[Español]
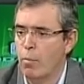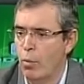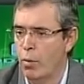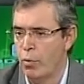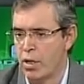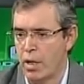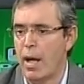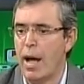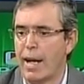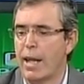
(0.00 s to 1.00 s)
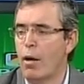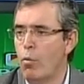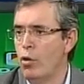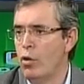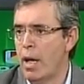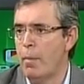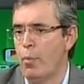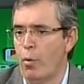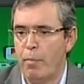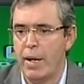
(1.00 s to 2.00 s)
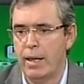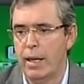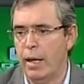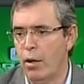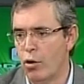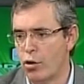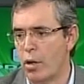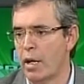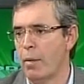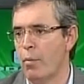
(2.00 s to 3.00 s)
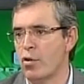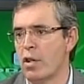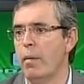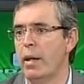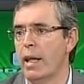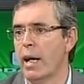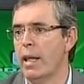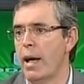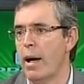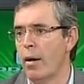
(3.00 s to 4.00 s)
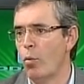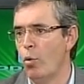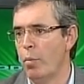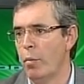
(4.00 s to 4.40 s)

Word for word: bueno, pues a cada uno ya por parte de los responsables de cada grupo